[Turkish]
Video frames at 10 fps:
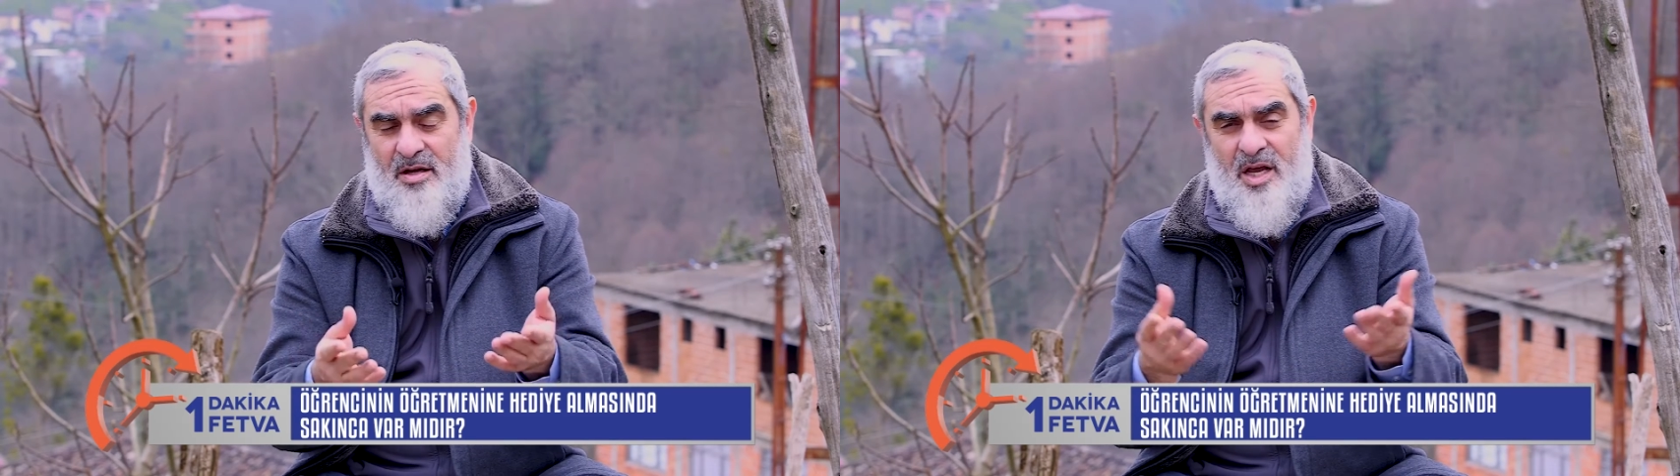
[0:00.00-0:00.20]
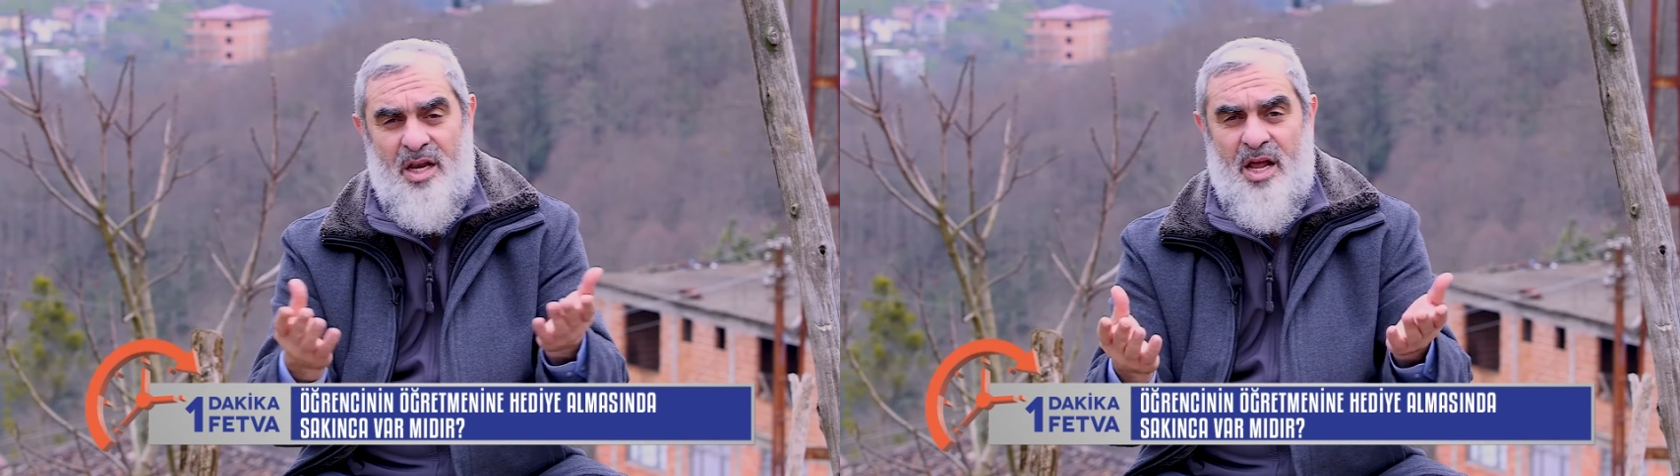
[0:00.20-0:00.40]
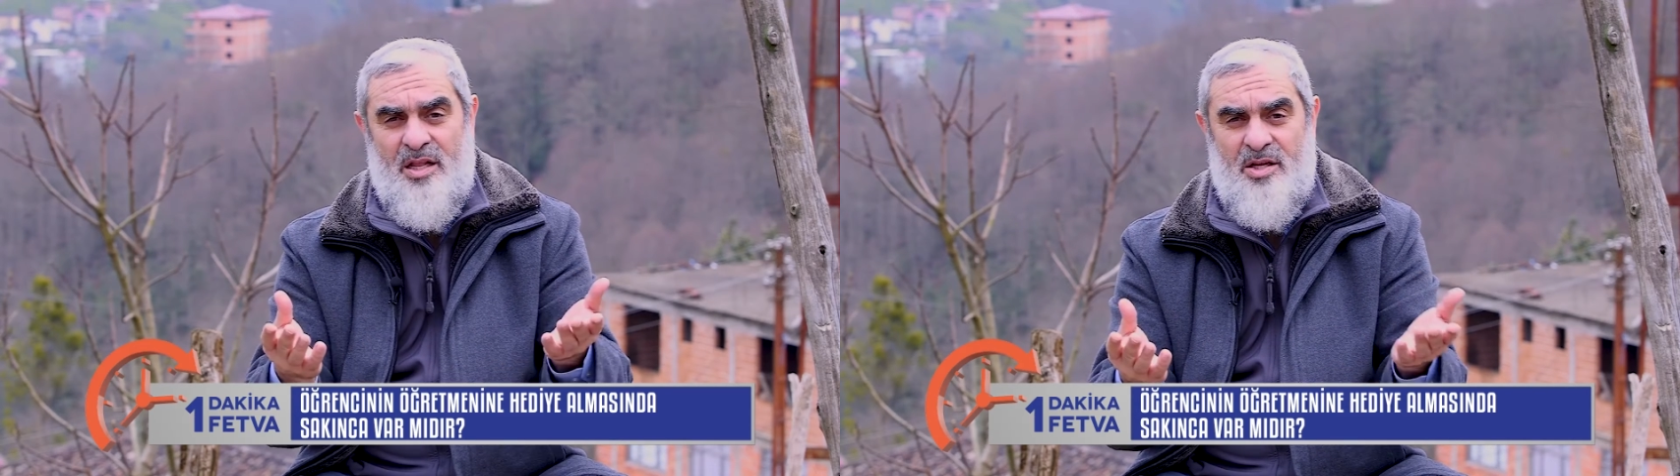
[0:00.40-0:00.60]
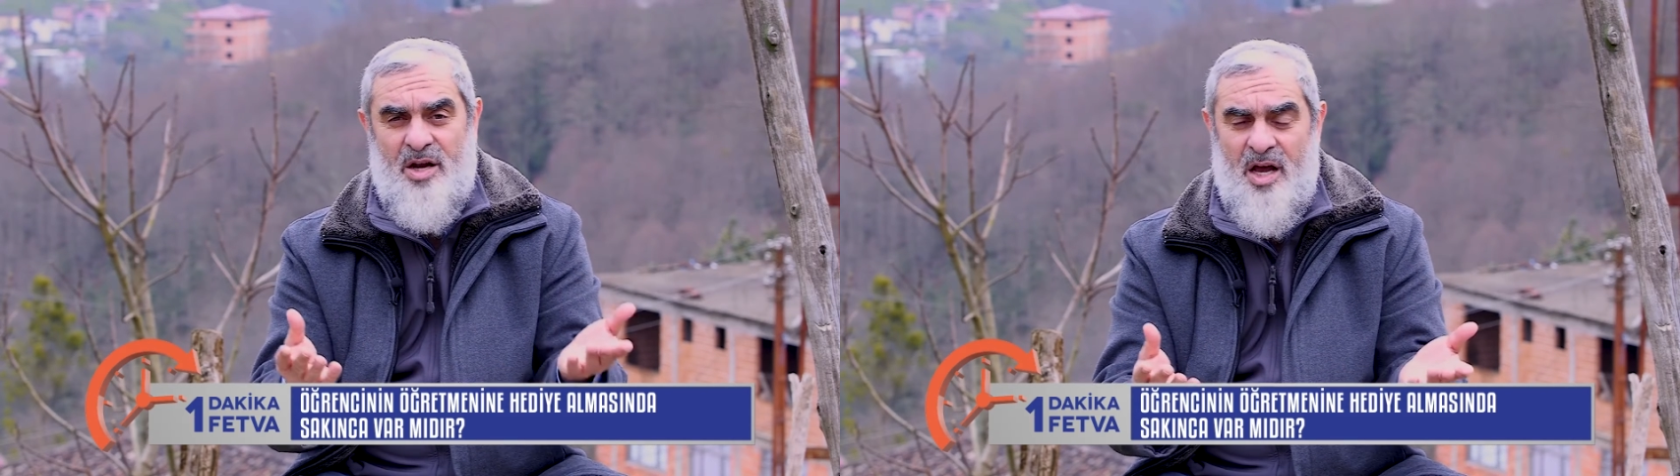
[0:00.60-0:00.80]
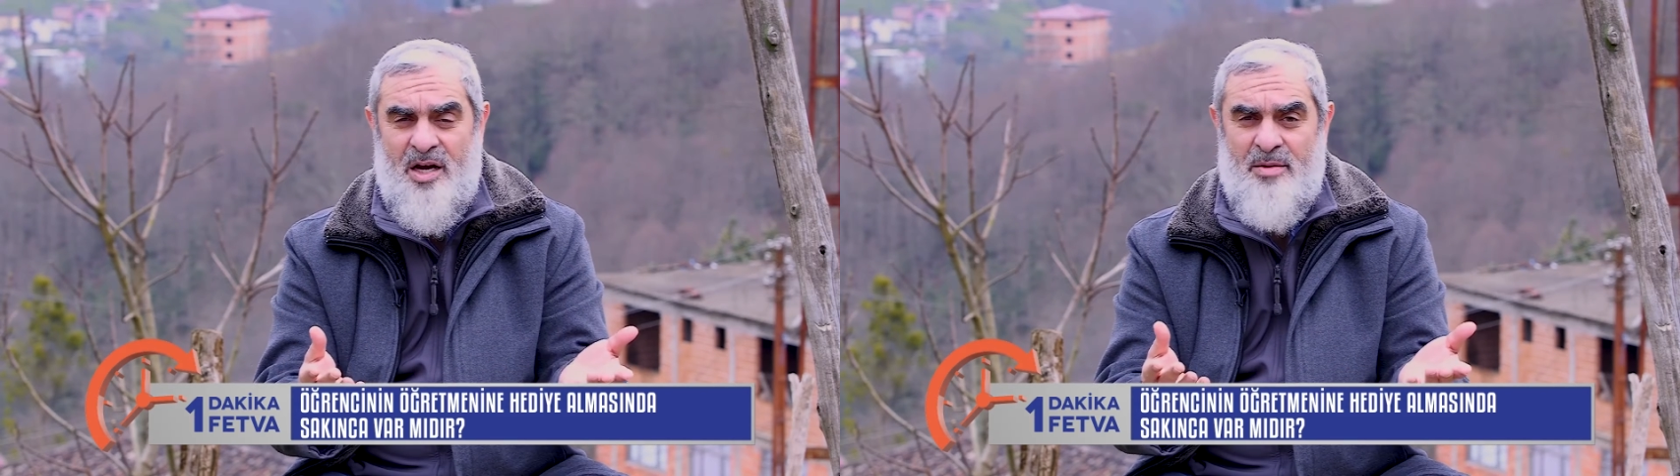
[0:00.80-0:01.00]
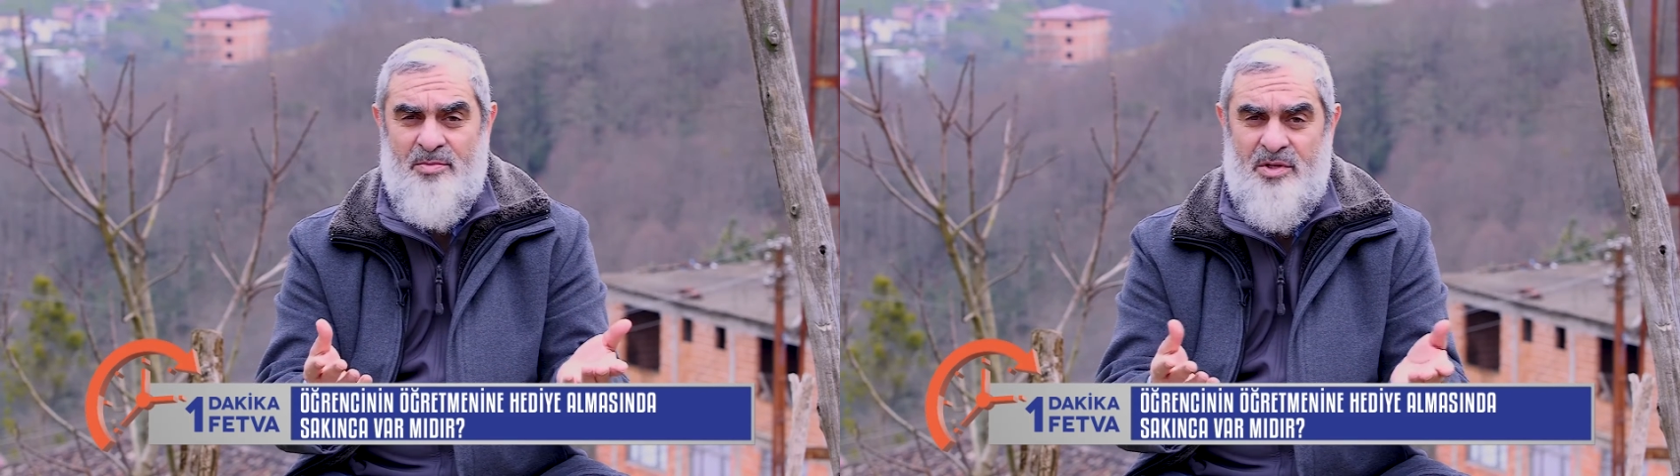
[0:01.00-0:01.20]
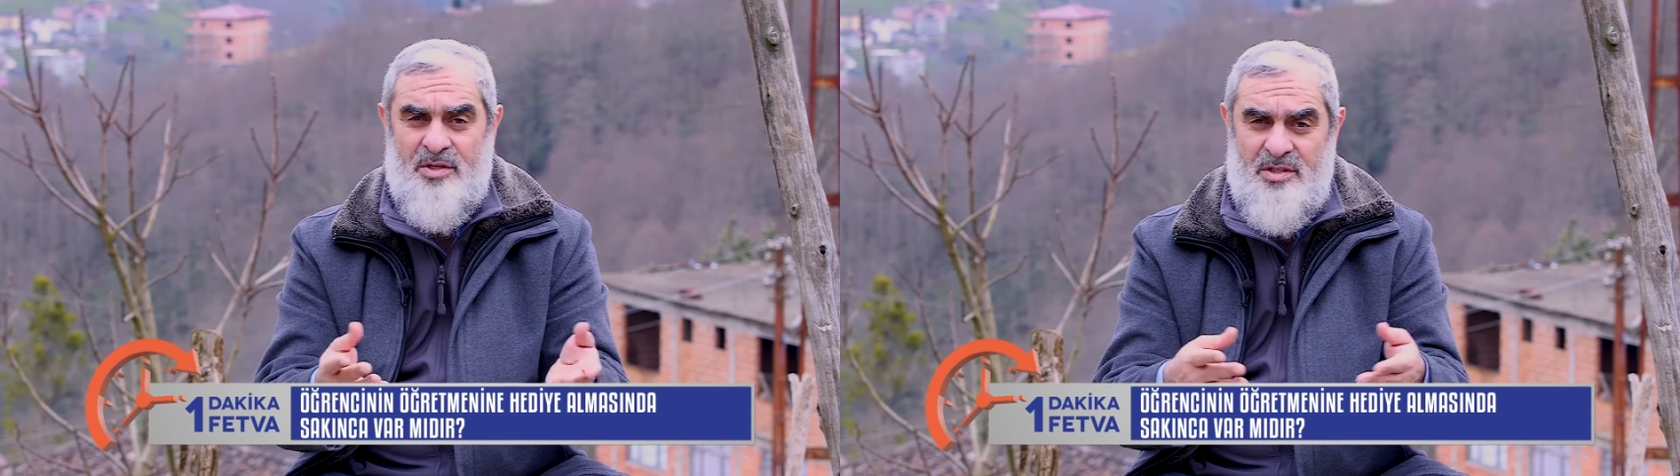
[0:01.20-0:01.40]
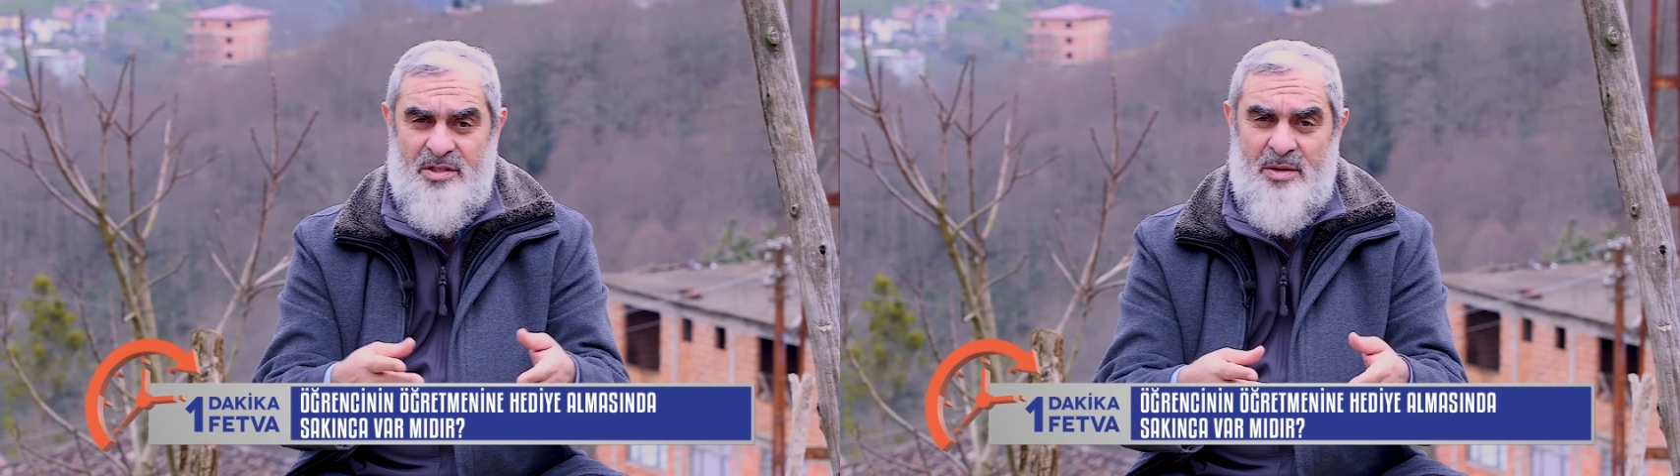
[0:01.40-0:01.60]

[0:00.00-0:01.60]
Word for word: Helaldir, haramdır